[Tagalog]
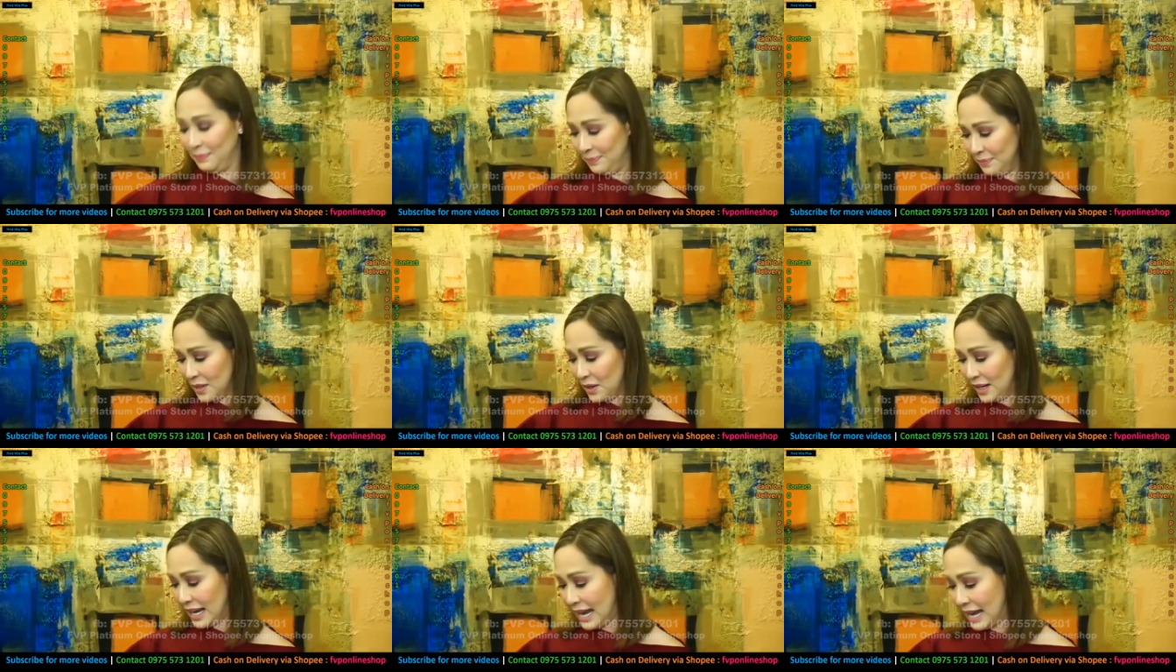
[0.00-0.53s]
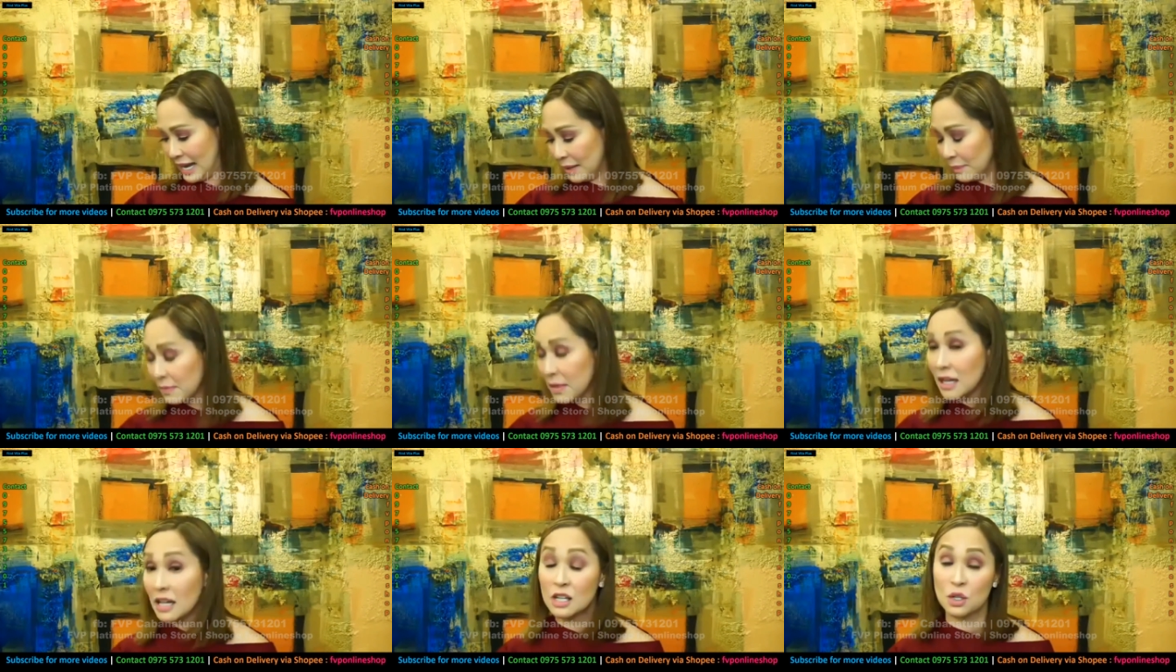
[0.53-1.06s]
Okay?
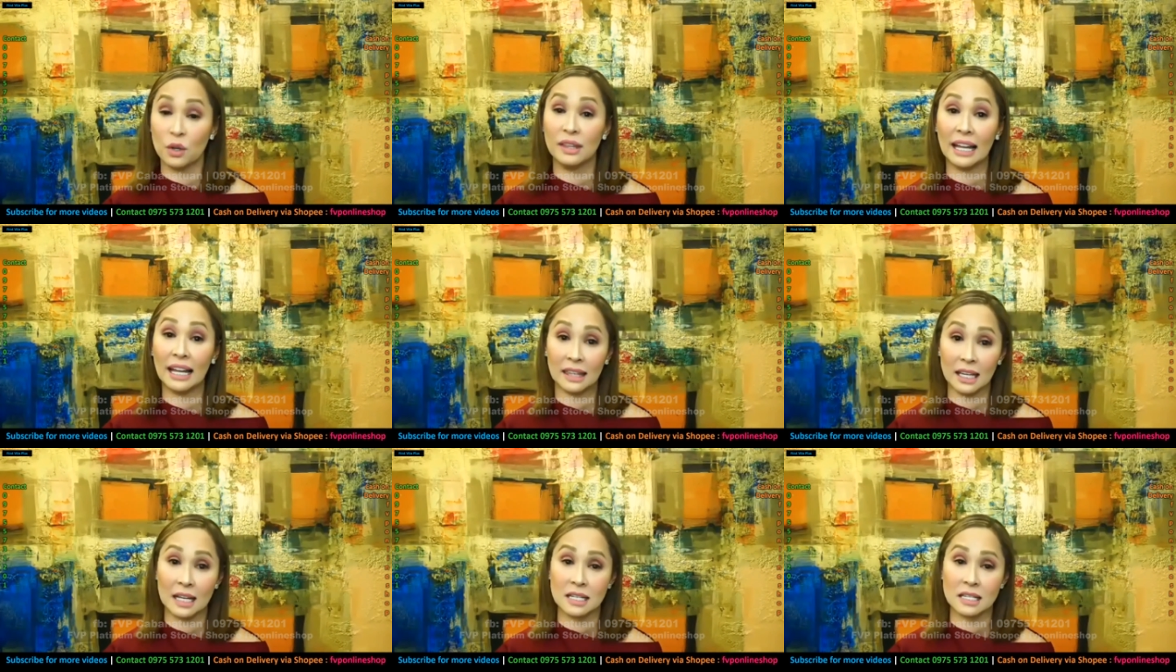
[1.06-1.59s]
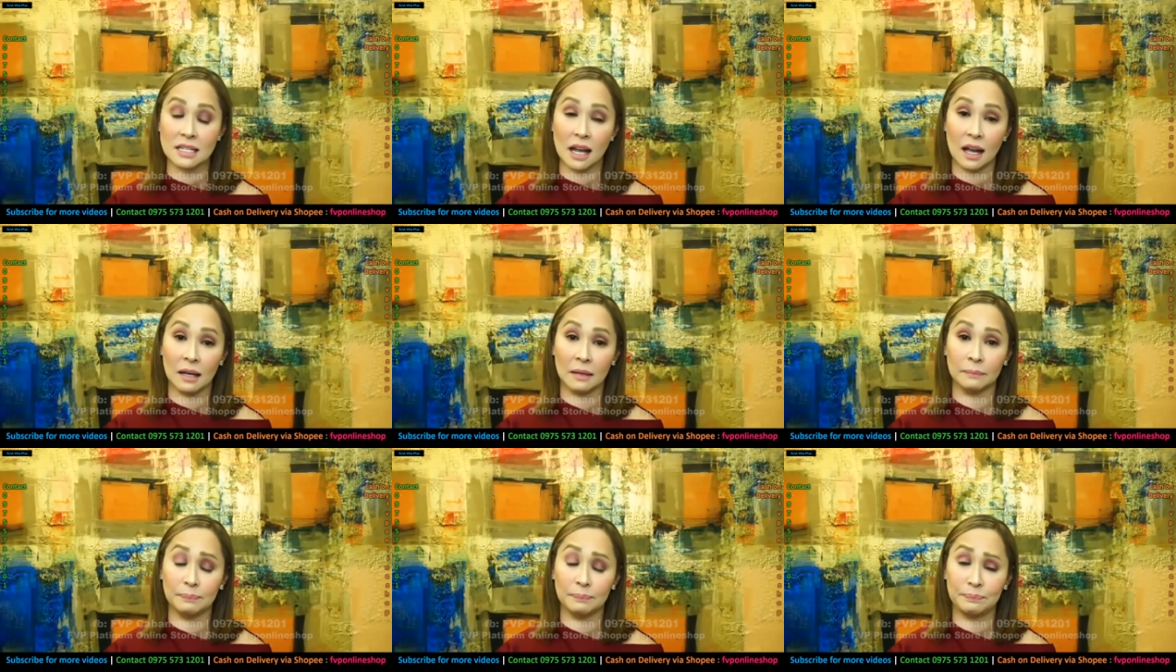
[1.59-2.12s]
So that is
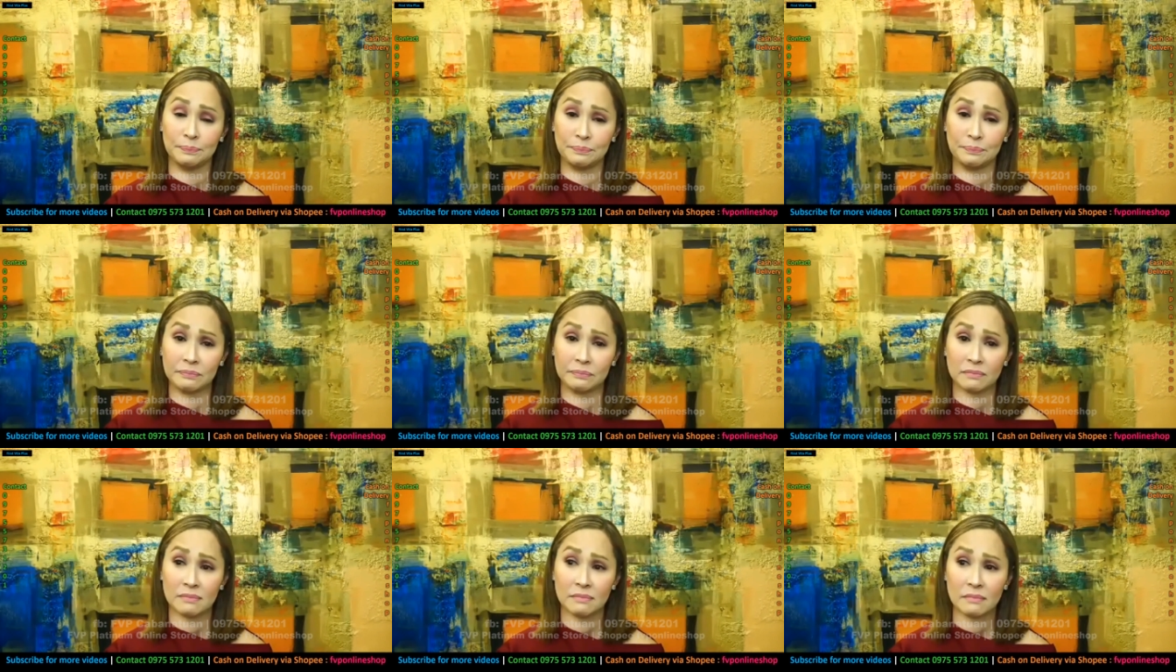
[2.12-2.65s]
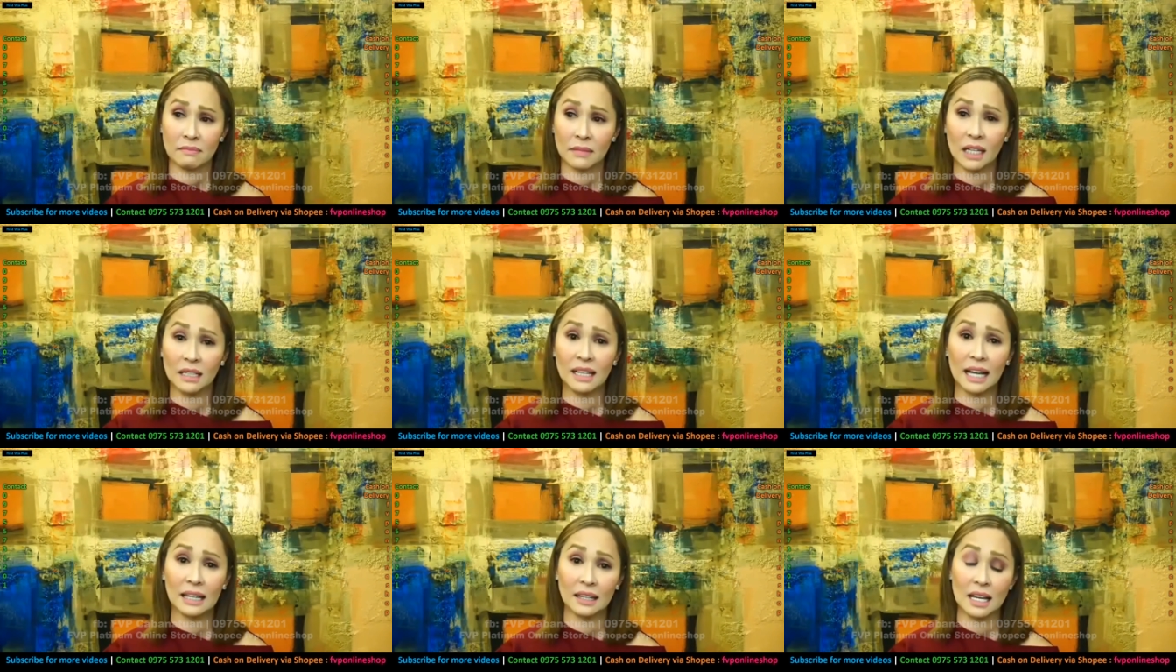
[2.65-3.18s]
um
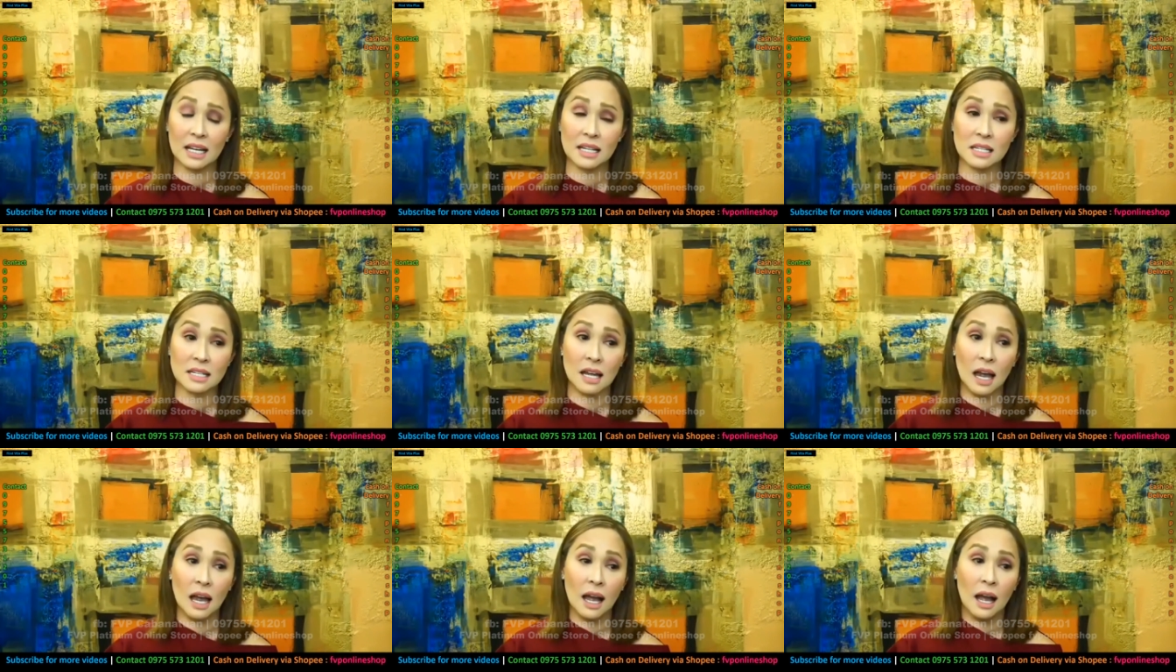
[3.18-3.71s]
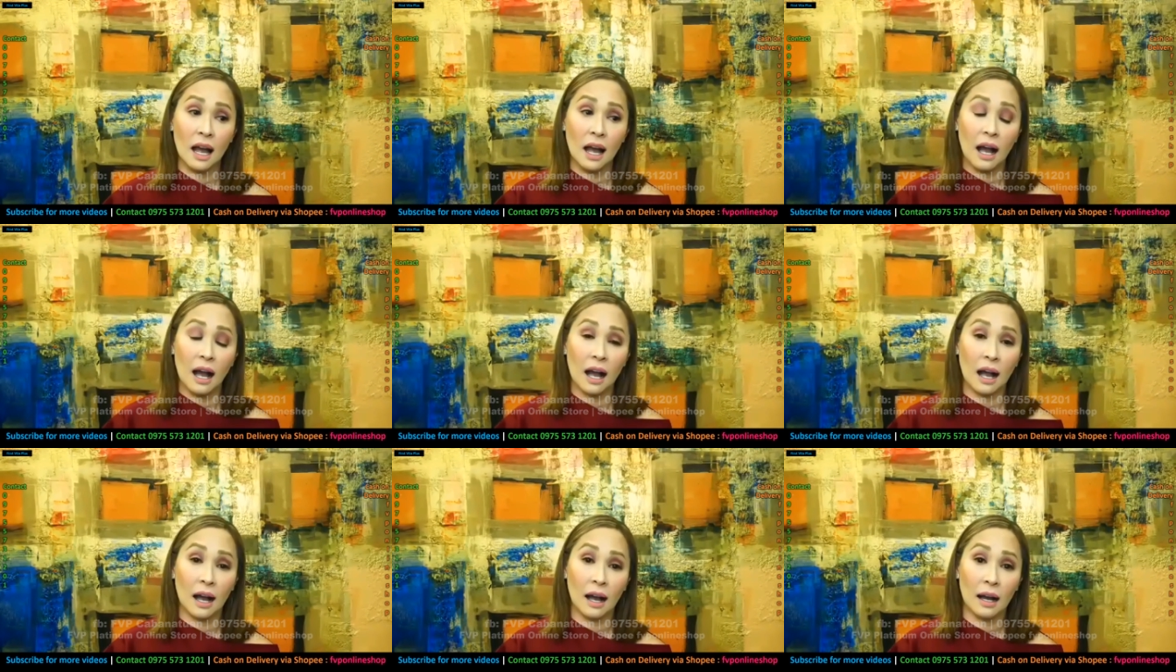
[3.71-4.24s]
that is
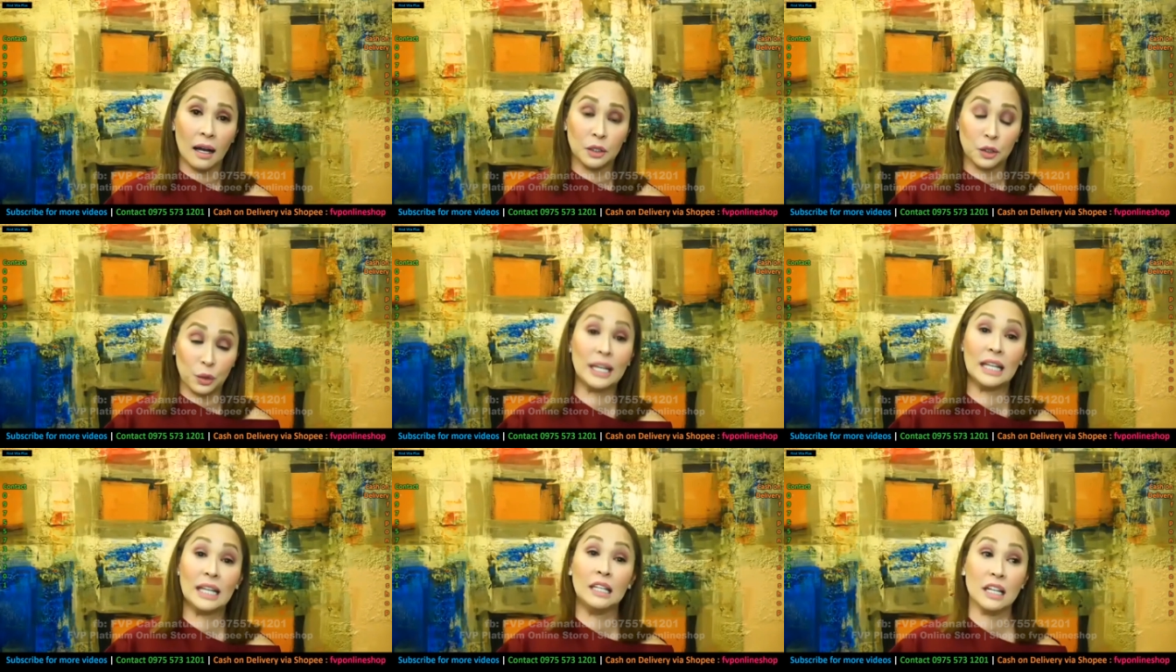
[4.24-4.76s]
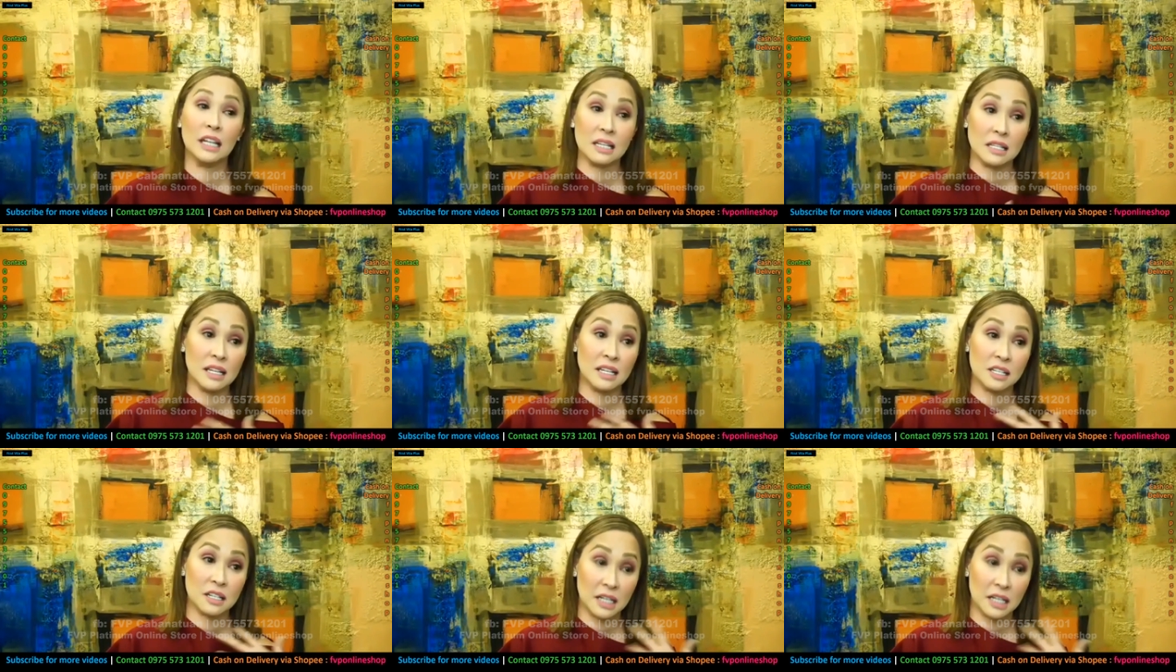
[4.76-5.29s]
uh, to read the, the
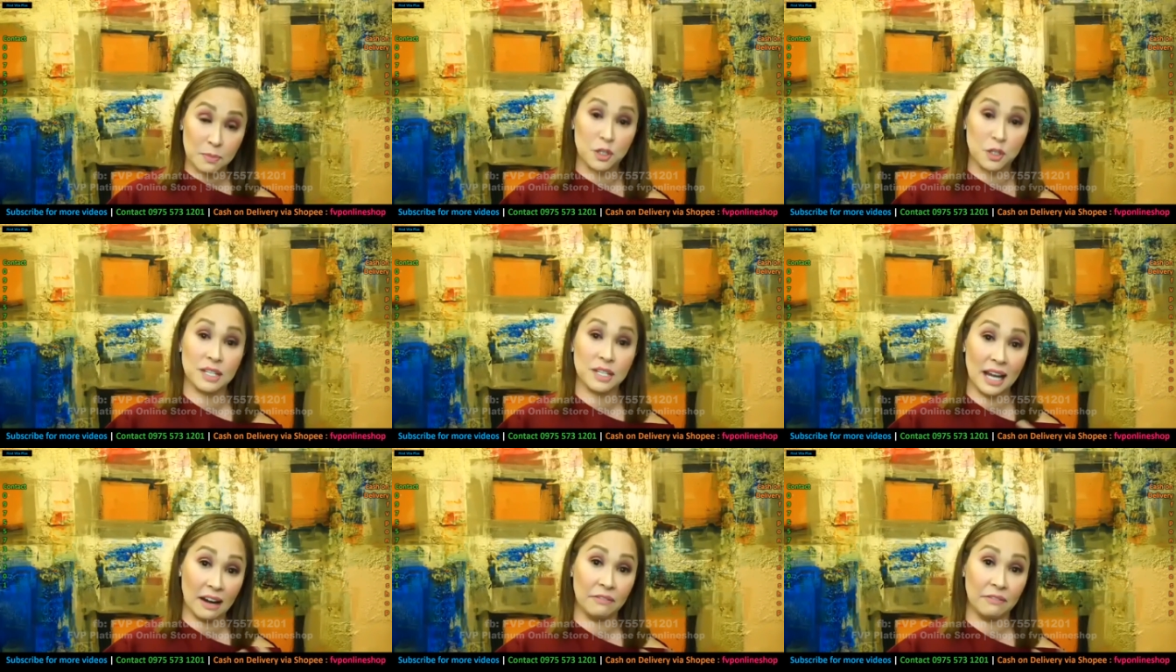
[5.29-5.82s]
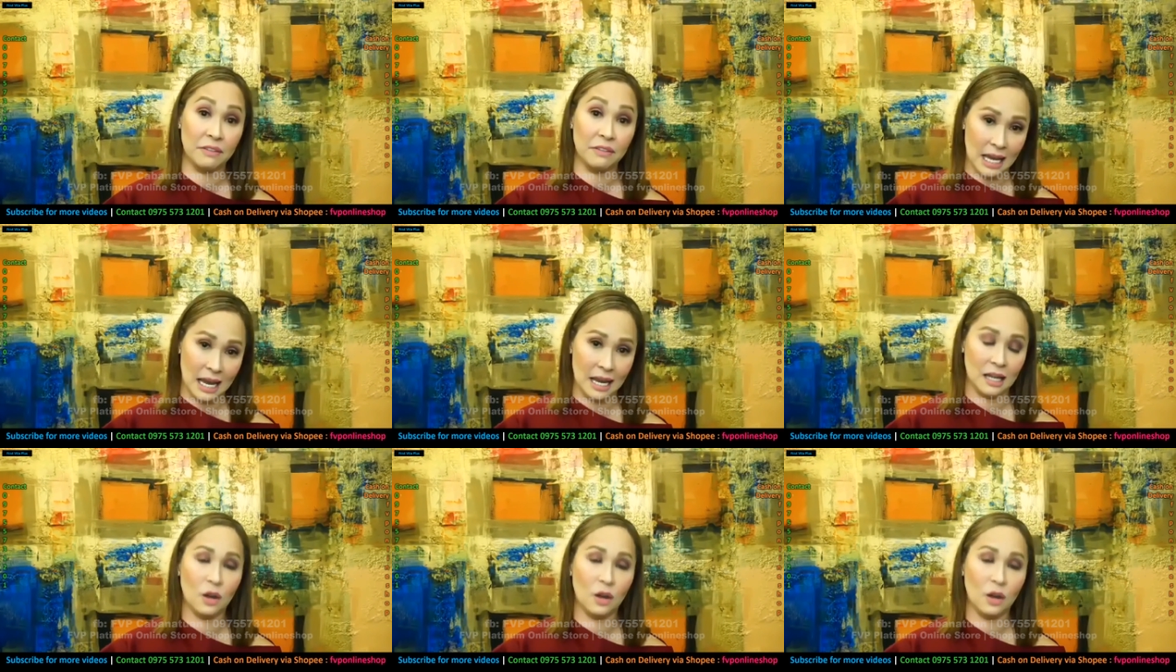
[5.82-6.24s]
scriptures every day.